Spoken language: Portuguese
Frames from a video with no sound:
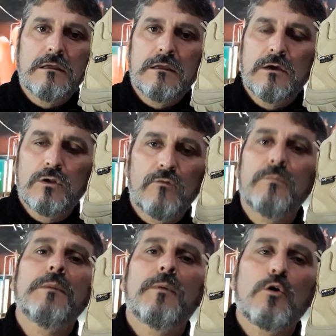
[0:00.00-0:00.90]
e eu não
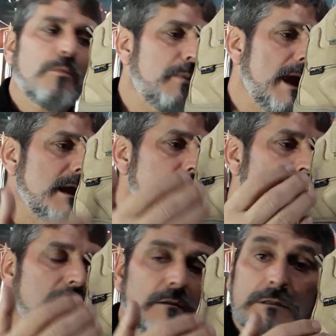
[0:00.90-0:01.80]
me
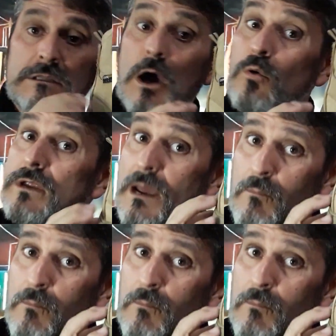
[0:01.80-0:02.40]
preocupei, não que